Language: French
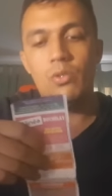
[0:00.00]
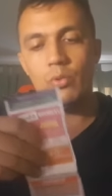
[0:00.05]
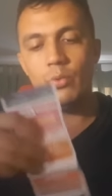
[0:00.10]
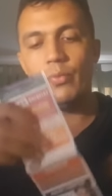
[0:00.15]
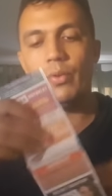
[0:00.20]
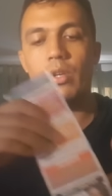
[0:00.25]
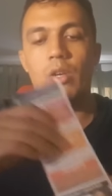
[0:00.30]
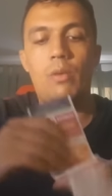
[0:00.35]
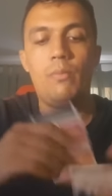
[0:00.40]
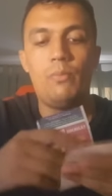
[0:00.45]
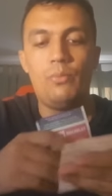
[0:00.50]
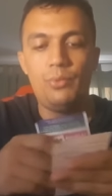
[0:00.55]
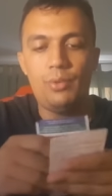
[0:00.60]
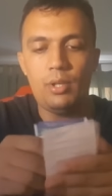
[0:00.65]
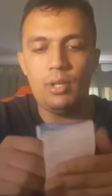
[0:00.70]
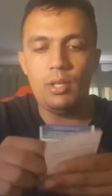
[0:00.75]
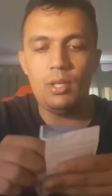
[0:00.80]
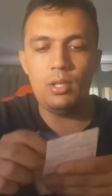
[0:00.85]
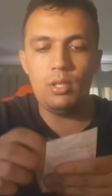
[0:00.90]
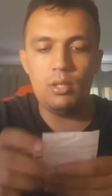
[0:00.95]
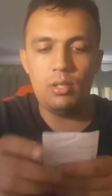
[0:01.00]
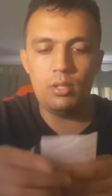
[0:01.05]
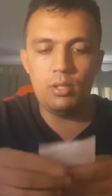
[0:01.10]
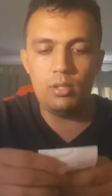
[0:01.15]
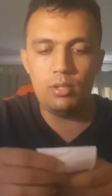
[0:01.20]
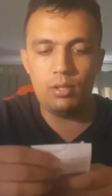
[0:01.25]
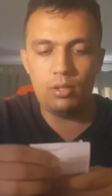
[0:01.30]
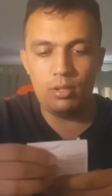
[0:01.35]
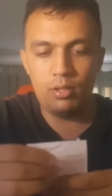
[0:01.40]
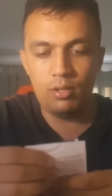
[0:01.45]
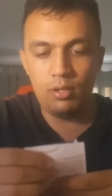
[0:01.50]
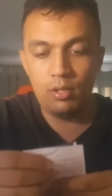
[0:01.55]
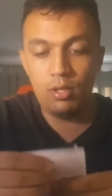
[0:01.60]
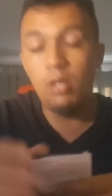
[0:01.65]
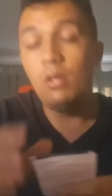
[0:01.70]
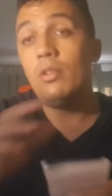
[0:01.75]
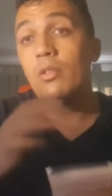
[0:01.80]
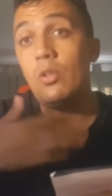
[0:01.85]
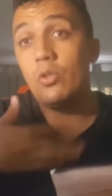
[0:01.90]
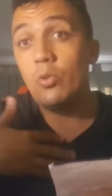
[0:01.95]
Je vous fais quand même montrer.
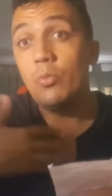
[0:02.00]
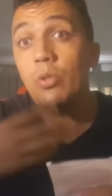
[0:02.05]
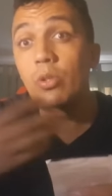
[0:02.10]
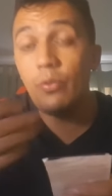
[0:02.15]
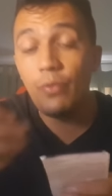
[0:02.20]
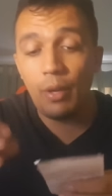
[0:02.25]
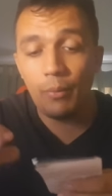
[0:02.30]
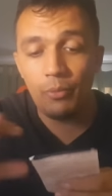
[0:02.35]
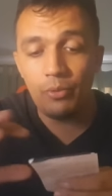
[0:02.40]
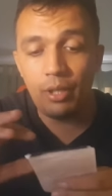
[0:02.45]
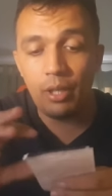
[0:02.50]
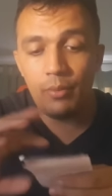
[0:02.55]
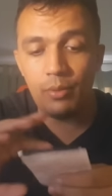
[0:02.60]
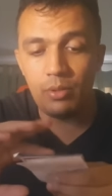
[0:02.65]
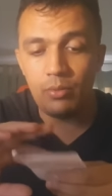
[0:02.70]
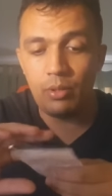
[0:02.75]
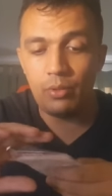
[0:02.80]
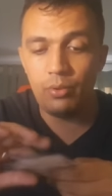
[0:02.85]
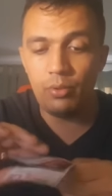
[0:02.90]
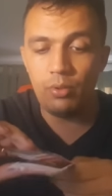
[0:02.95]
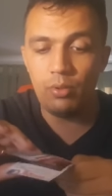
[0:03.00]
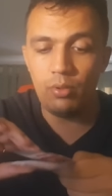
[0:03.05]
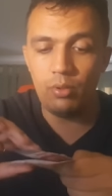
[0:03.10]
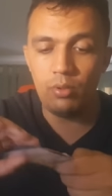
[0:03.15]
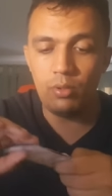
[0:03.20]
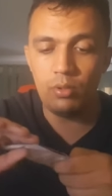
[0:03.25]
J'ai oublié de faire montrer histoire de.